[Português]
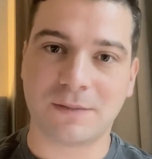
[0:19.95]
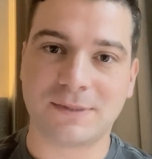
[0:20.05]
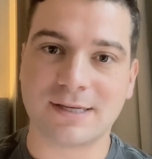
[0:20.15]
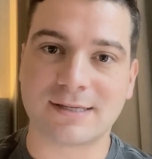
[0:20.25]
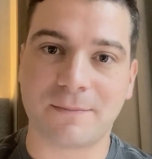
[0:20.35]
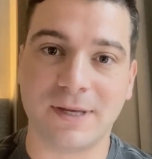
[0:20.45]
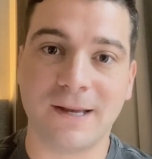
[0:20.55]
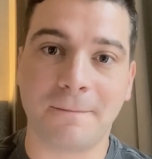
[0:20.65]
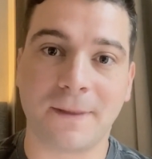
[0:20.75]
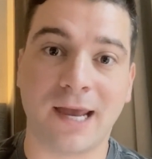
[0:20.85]
precisa
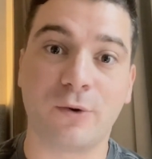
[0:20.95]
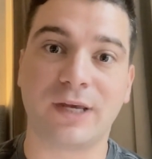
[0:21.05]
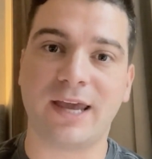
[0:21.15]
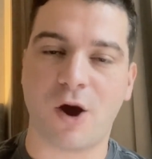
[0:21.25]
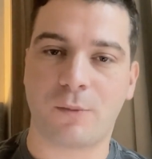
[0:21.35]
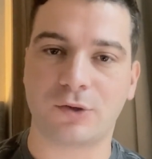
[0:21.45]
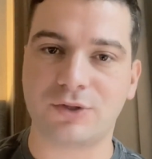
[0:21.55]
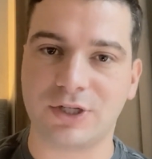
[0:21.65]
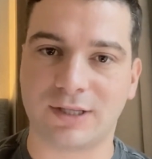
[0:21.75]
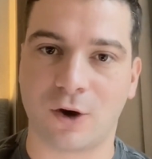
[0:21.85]
saber é o que é um produto
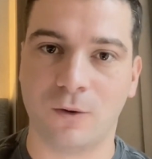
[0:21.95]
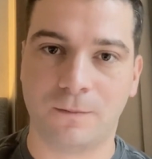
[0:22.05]
digital.